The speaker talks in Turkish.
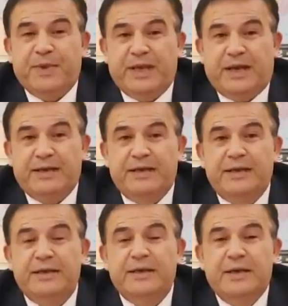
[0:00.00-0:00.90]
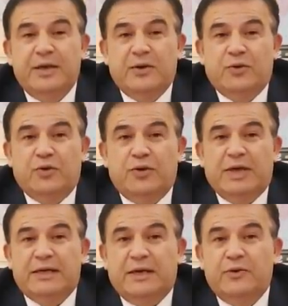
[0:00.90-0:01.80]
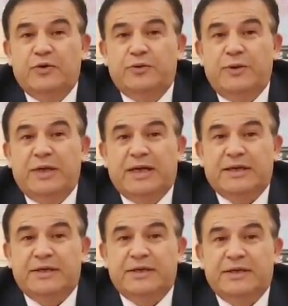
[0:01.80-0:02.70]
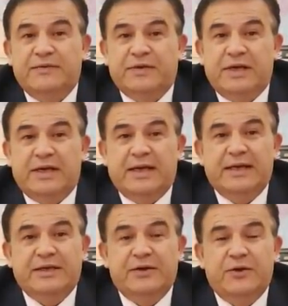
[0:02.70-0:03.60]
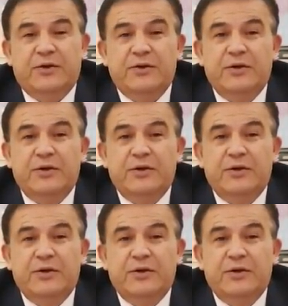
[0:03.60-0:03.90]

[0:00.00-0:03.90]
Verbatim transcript: Yani dünyada 3 milyar kişi çiftçilikle geçiniyor